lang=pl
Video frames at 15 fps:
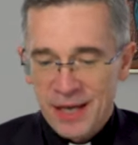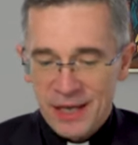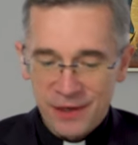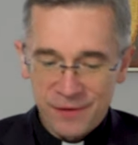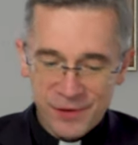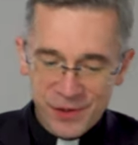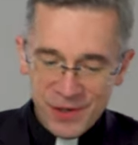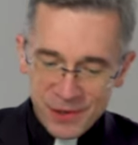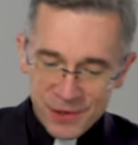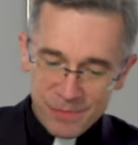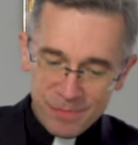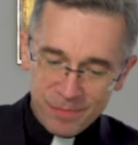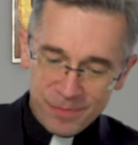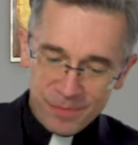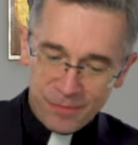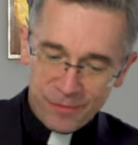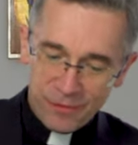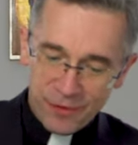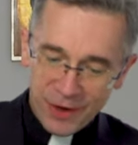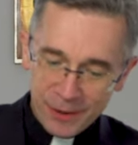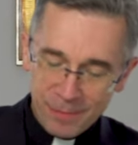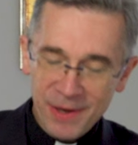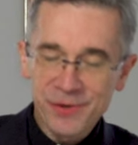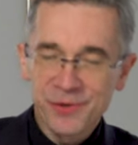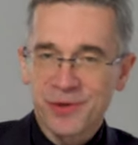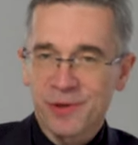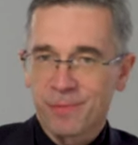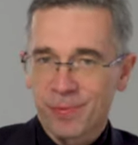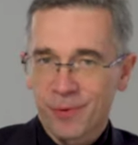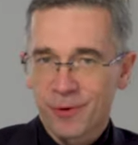I w dzisiejszym
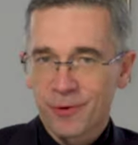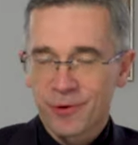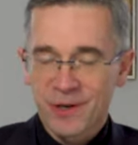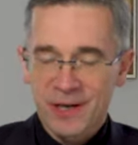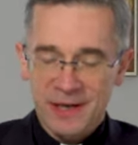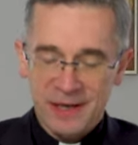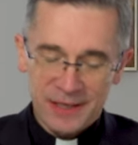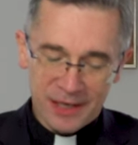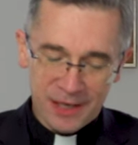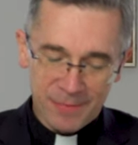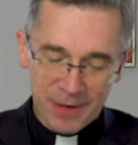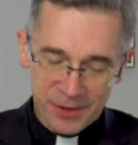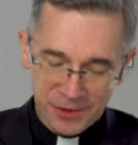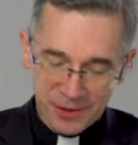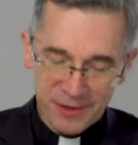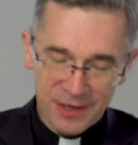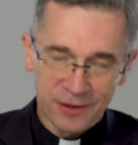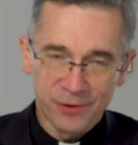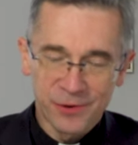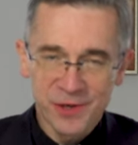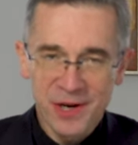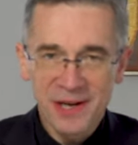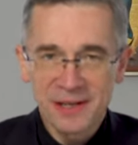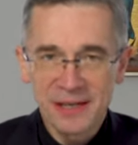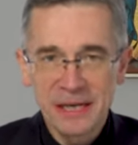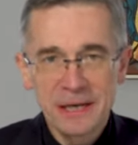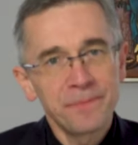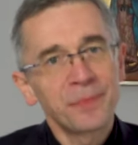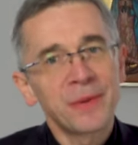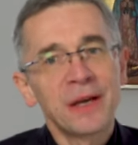fragmencie proroka Jeremiasza, jego
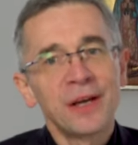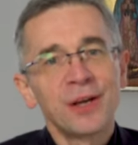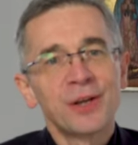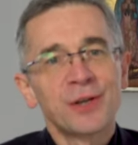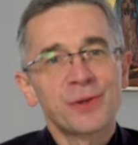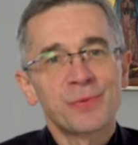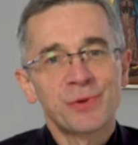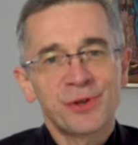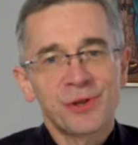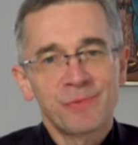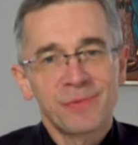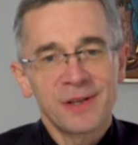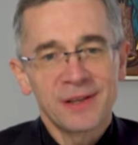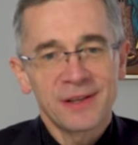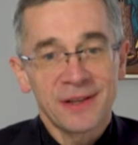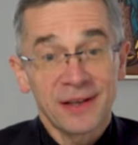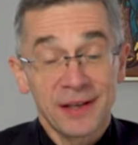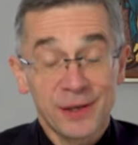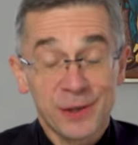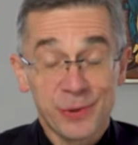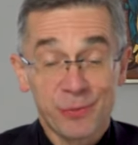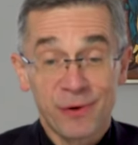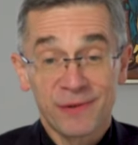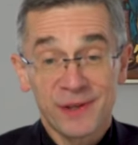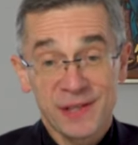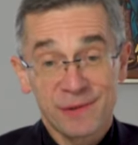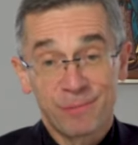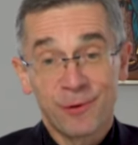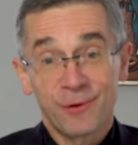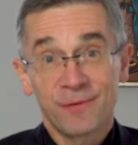księgi, słyszymy takie słowa,
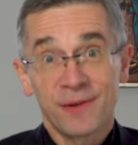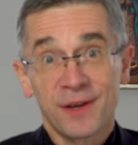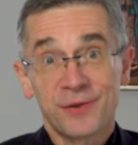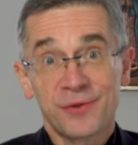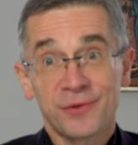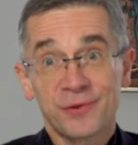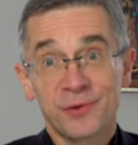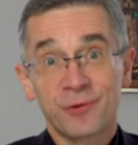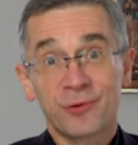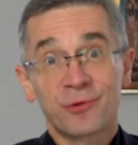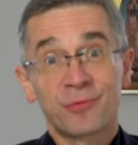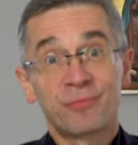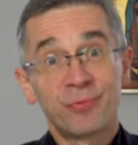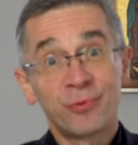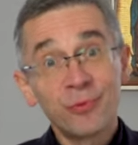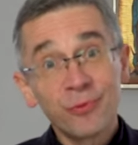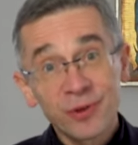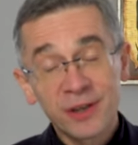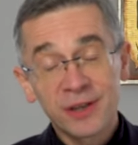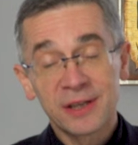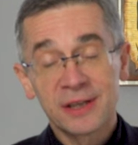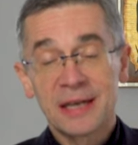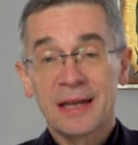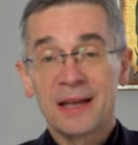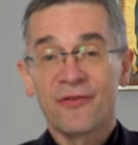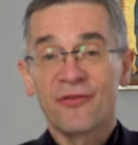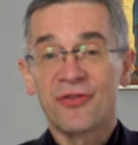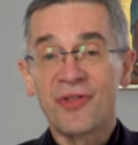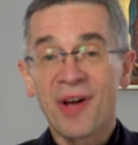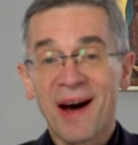zapowiedź, że oto Bóg
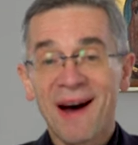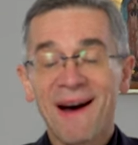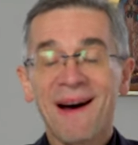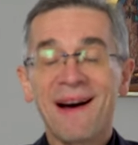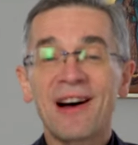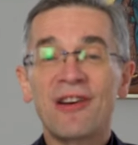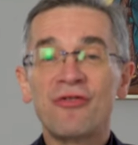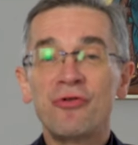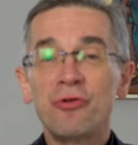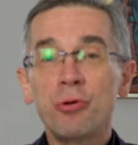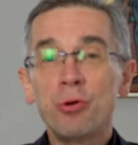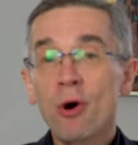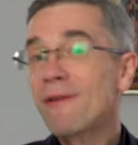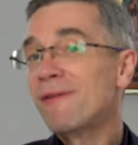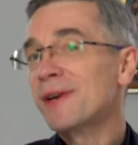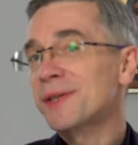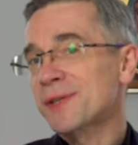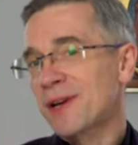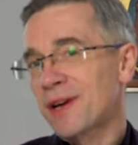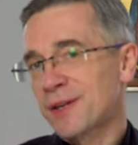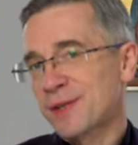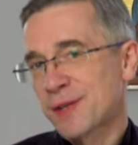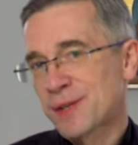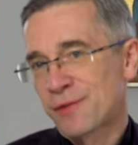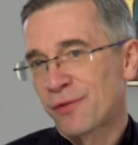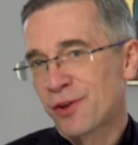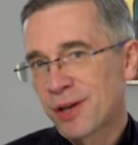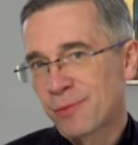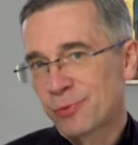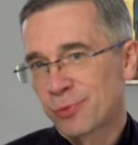da nowe serce
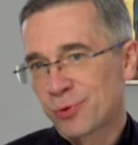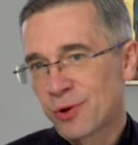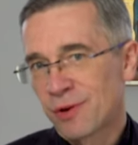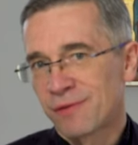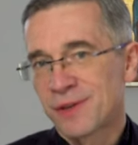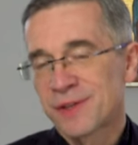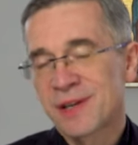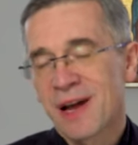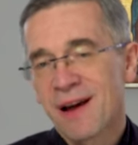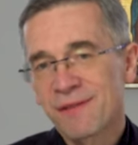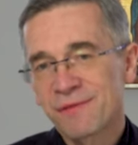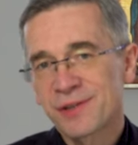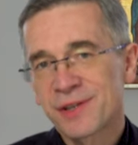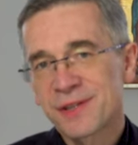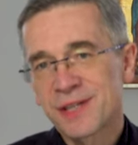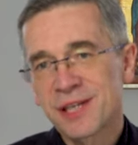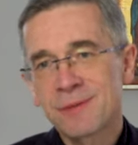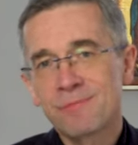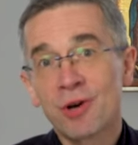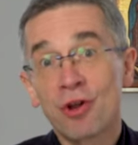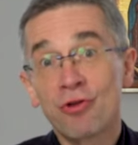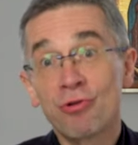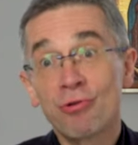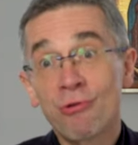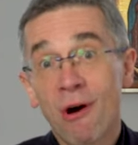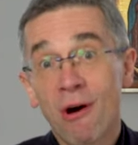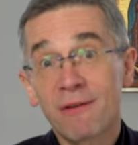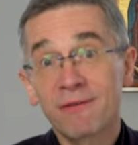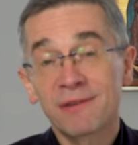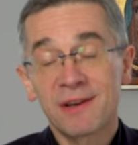swojemu ludowi, zawrze z nim
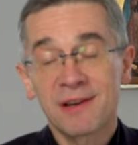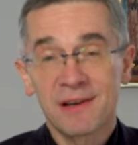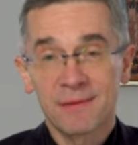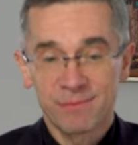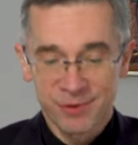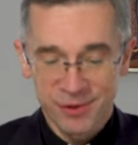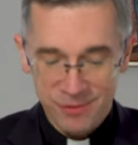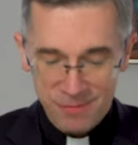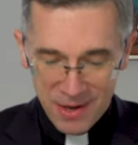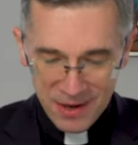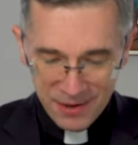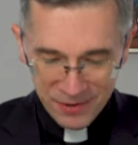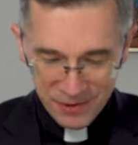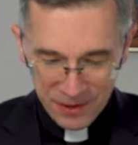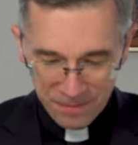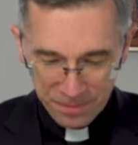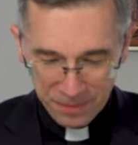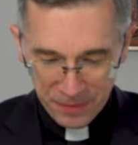nowe przymierze.